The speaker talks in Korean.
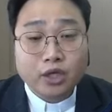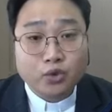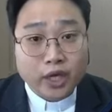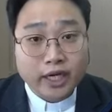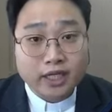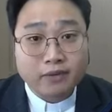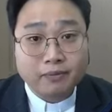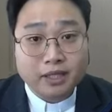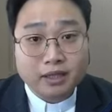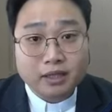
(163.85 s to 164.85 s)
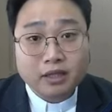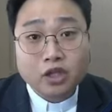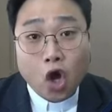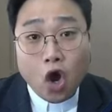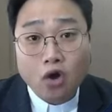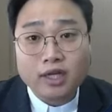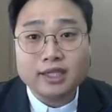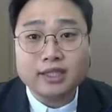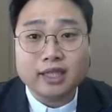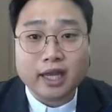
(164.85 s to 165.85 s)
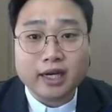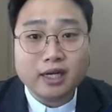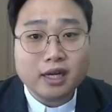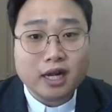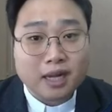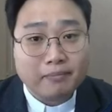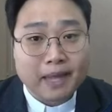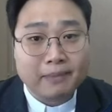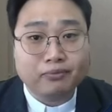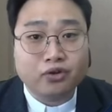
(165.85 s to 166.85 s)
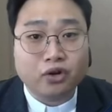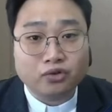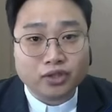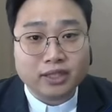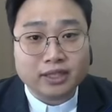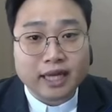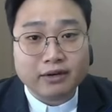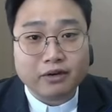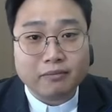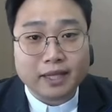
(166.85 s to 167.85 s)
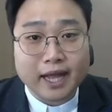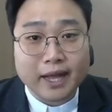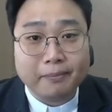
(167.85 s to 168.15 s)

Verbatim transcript: 죄를 덮는 더 큰 은혜를 베풀어 주신다는 겁니다.